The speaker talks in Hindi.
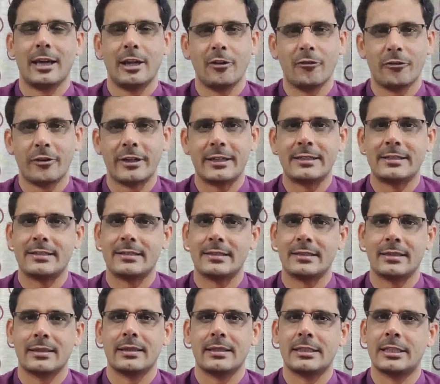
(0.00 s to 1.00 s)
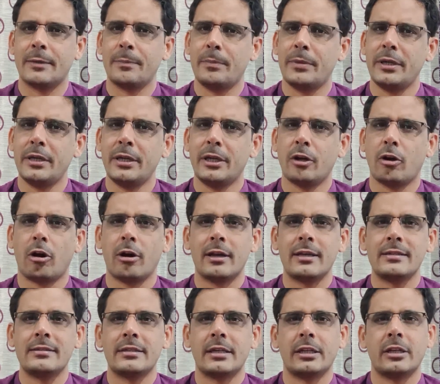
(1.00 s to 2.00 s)
हेलो फ्रेंड्स जब भी
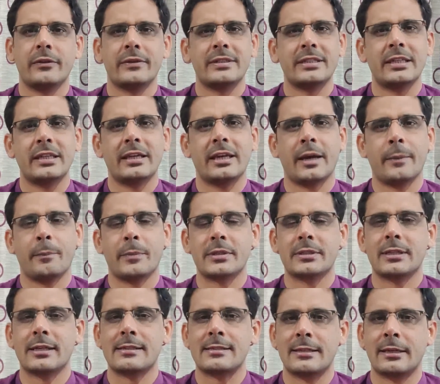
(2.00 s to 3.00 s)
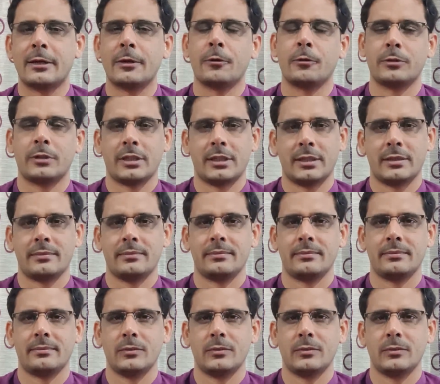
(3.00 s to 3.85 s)
कॉलेज या यूनिवर्सिटी कैंपस का जिक्र होता है